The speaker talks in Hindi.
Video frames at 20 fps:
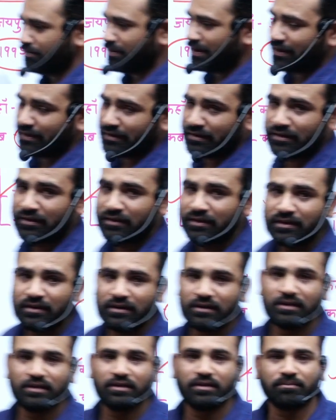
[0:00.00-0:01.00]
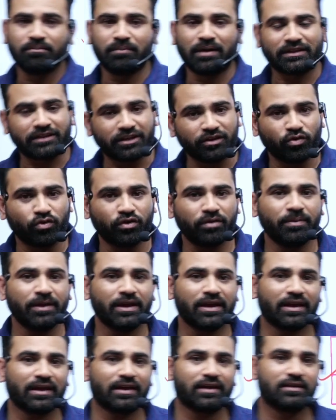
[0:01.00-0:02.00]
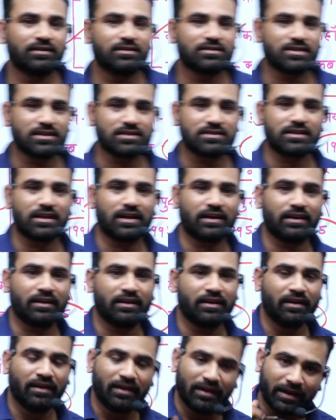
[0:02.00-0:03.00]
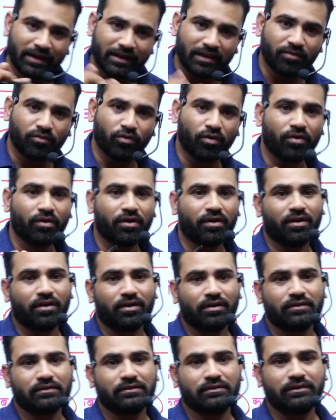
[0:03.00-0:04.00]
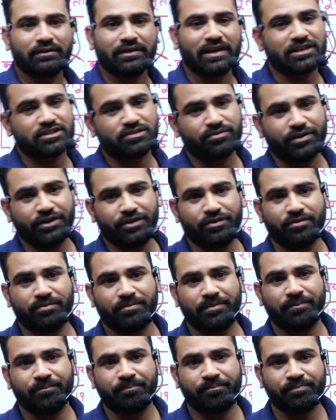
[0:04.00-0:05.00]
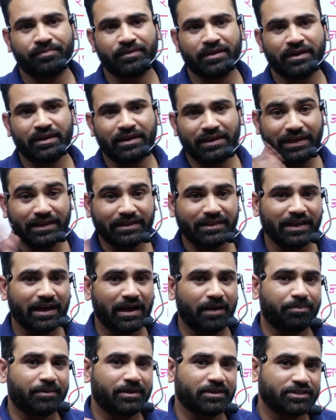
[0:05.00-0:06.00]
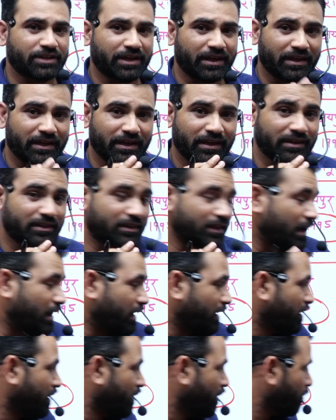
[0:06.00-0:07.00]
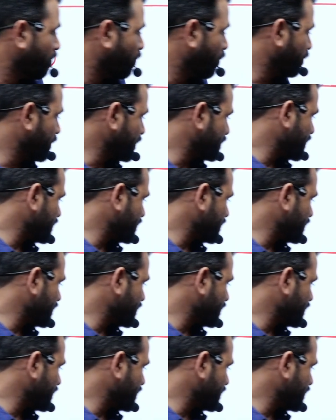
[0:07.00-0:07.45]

बैंक बातें और भी है संस्था की लेकिन वो नेक्स्ट वीडियो में ये थी आपके सहकारिता भूमि से